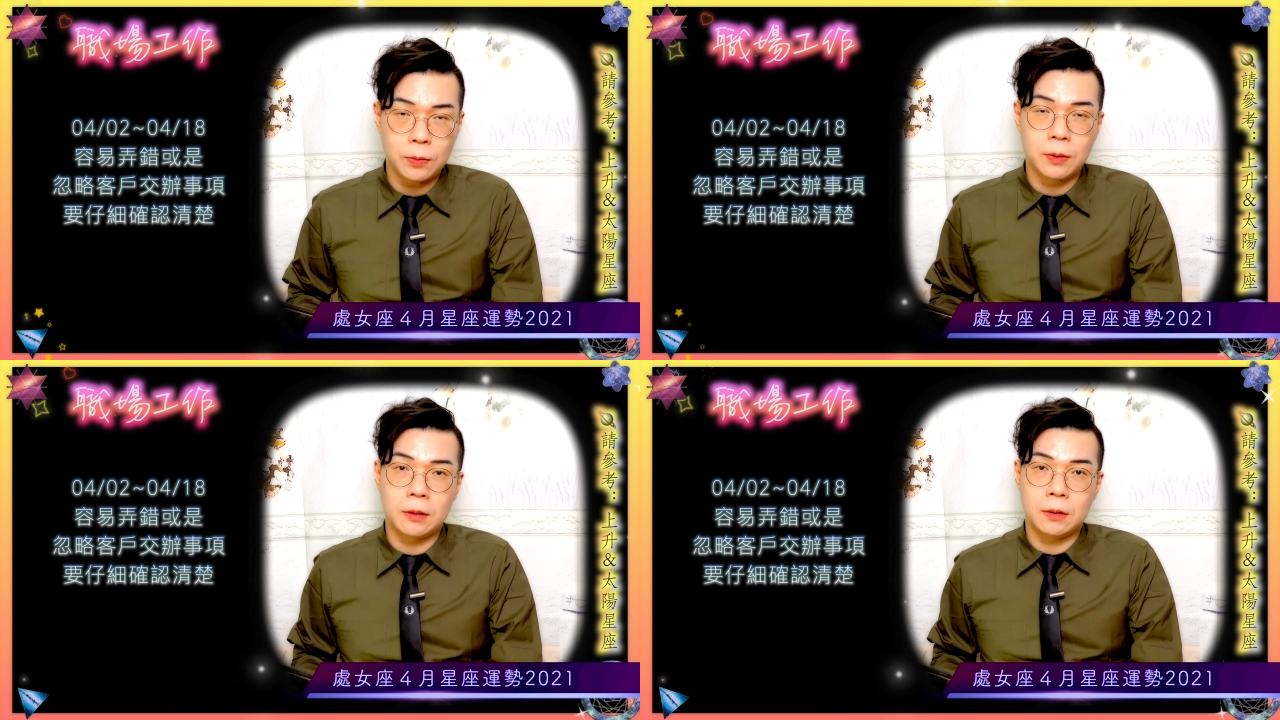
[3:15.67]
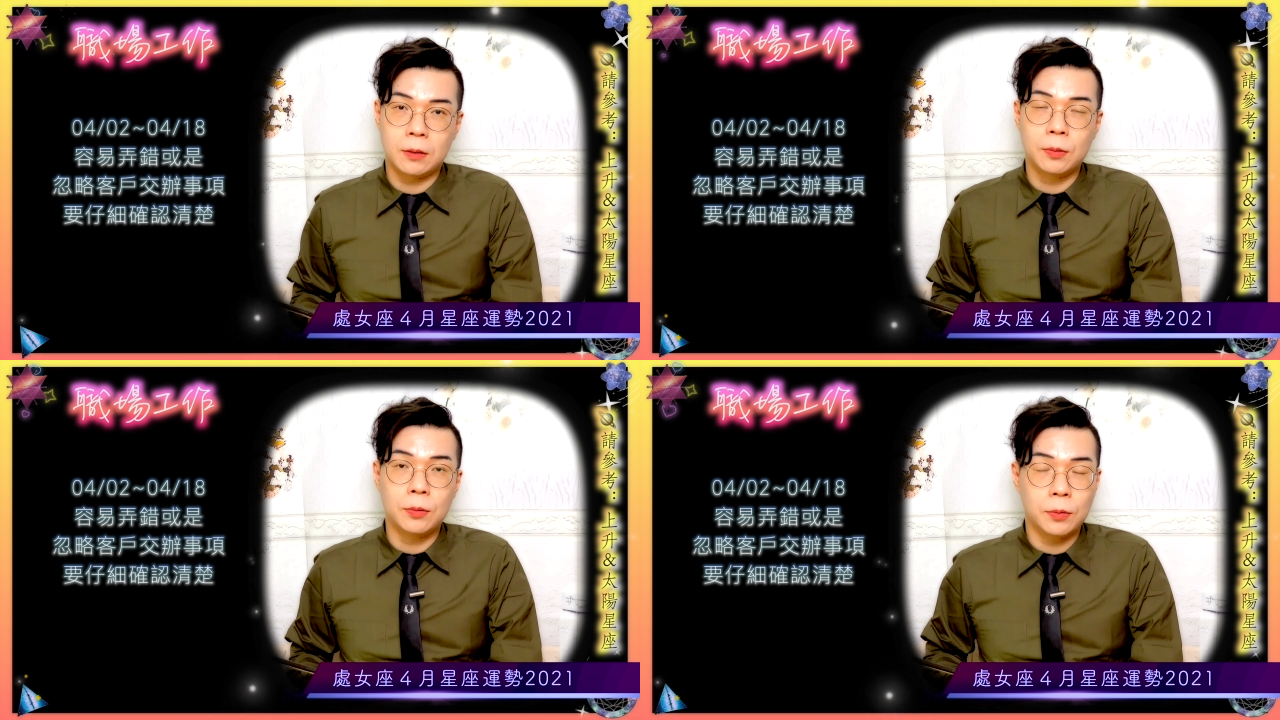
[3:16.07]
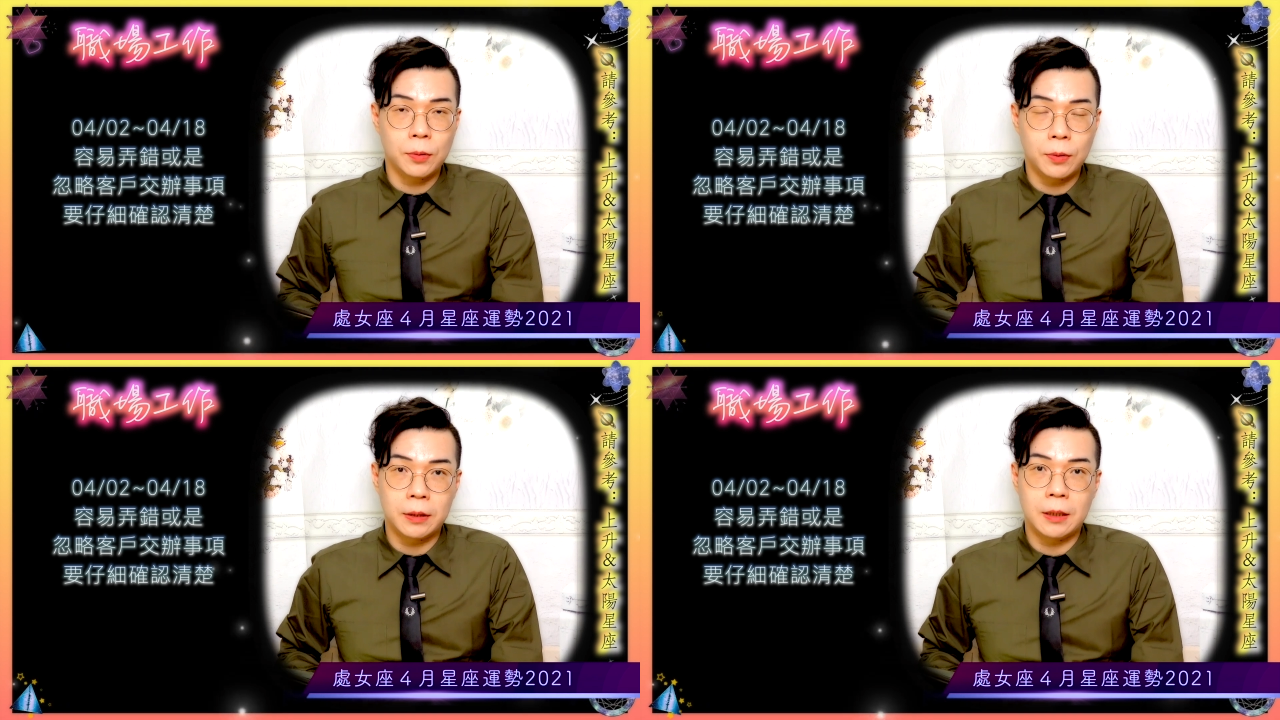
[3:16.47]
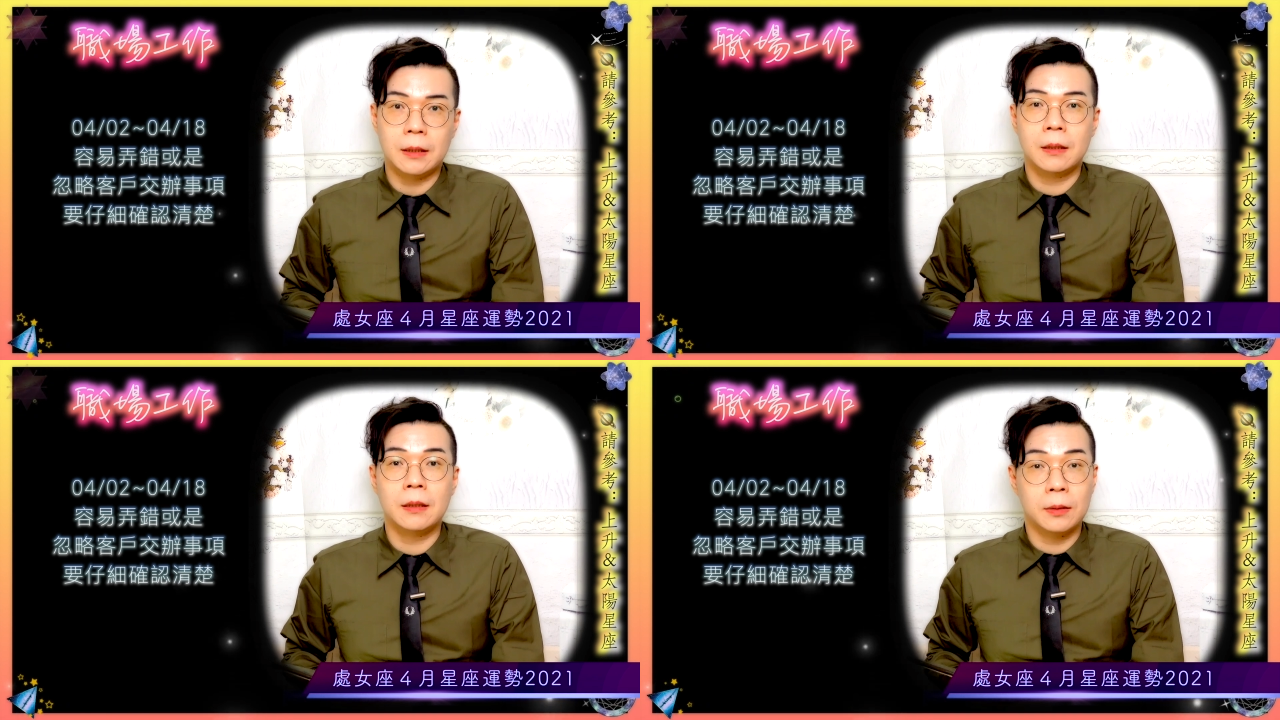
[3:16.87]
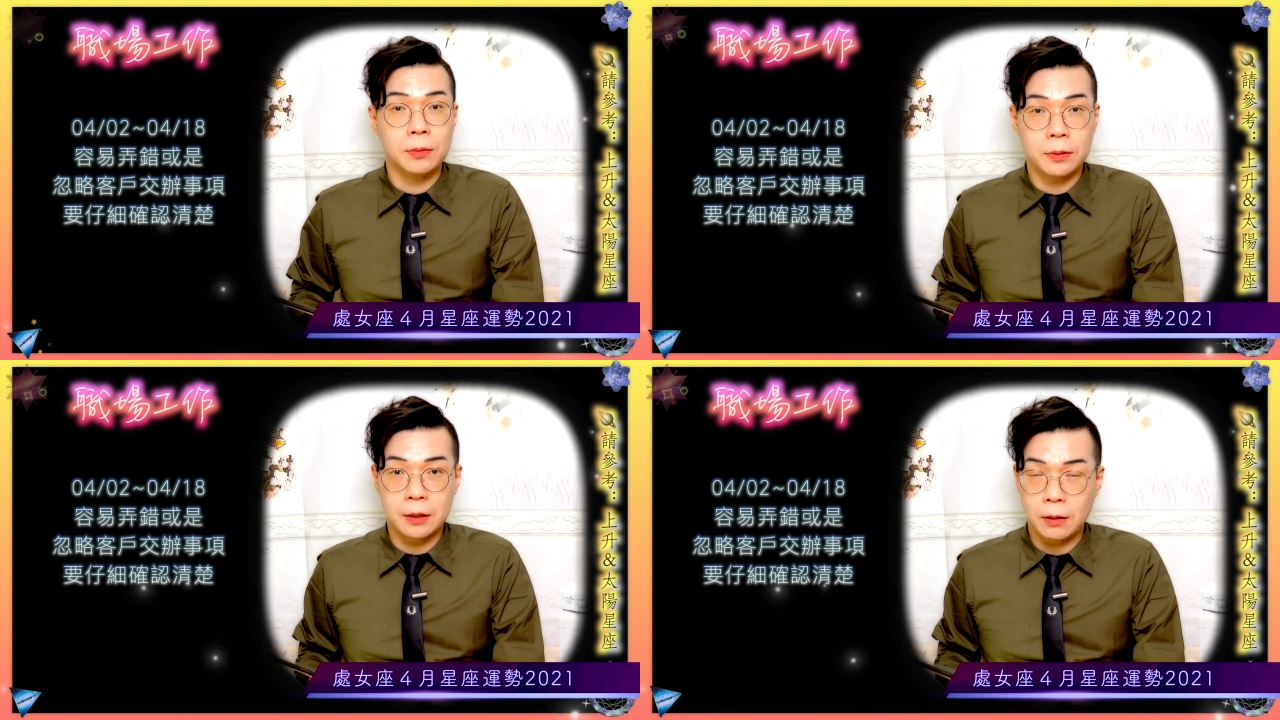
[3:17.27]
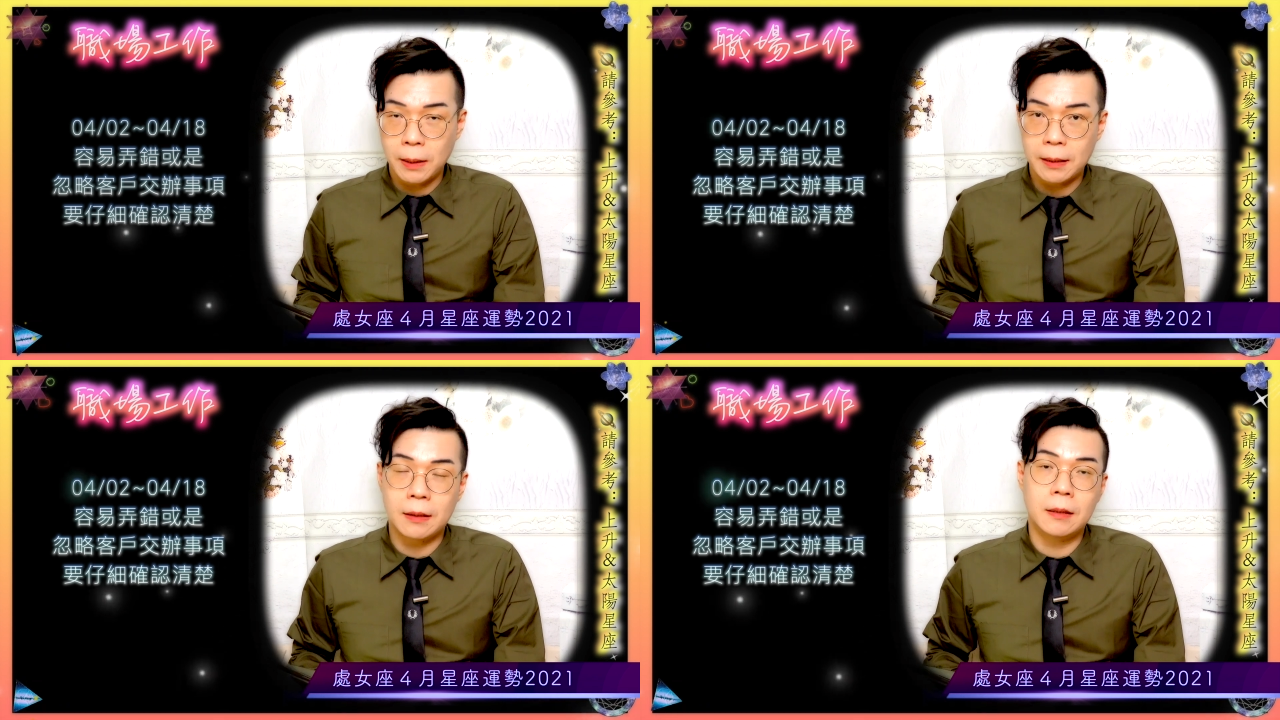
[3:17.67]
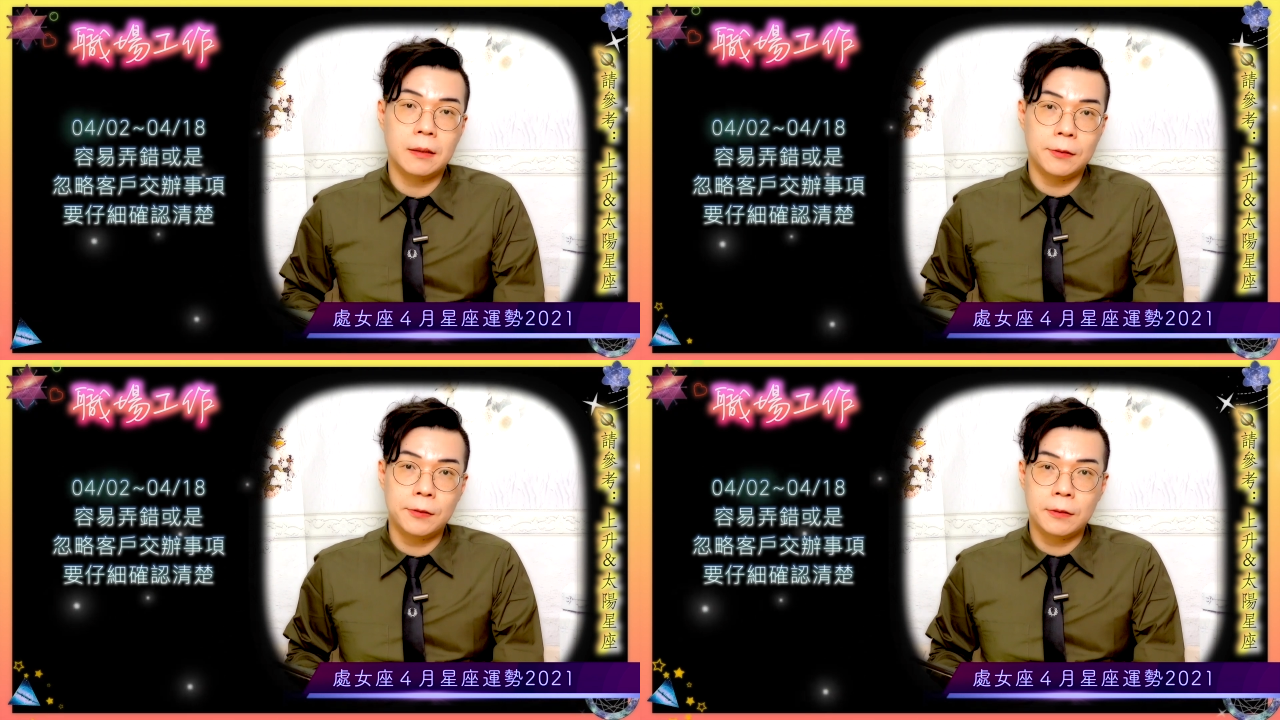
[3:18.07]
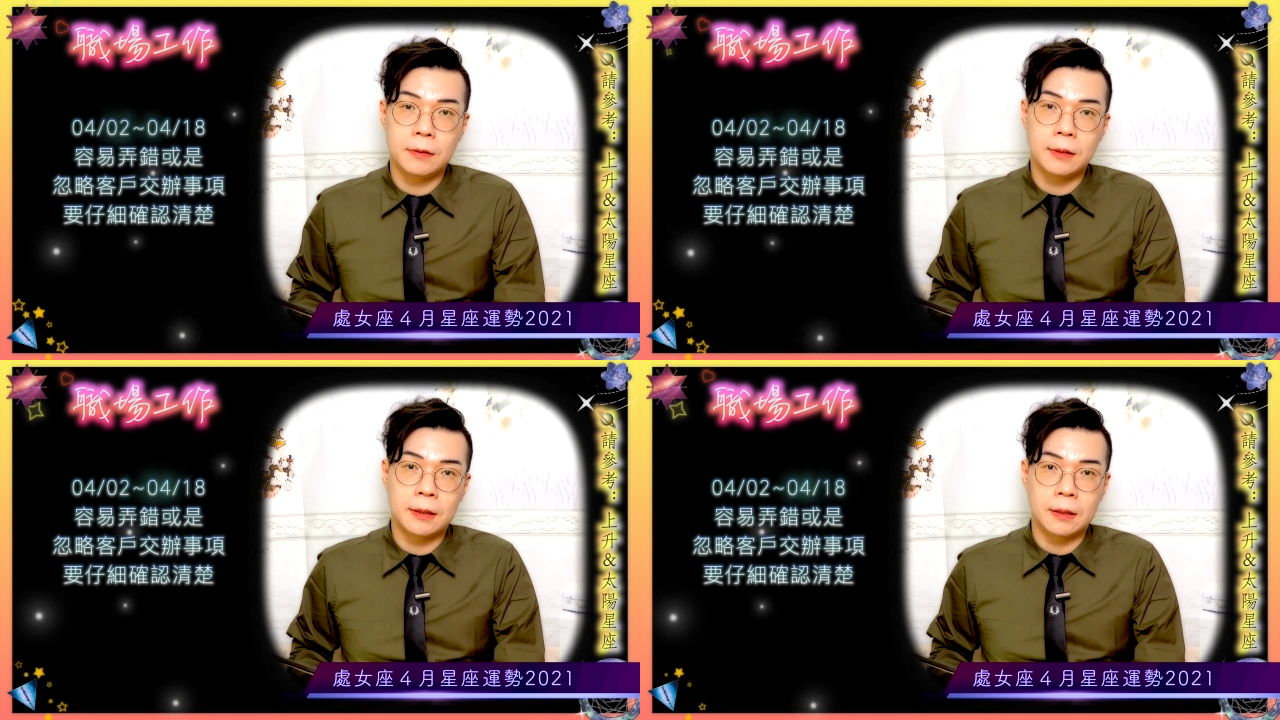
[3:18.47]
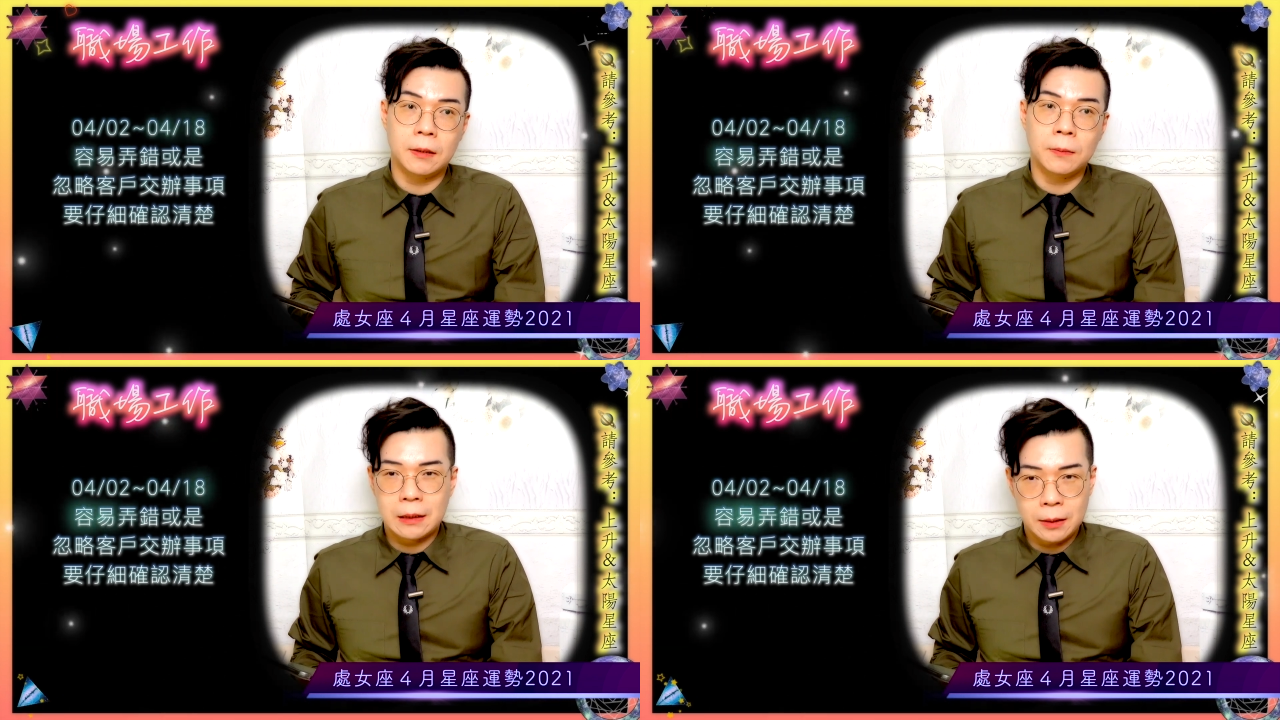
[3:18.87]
或者是忽略你的客户交办给你的事情哦，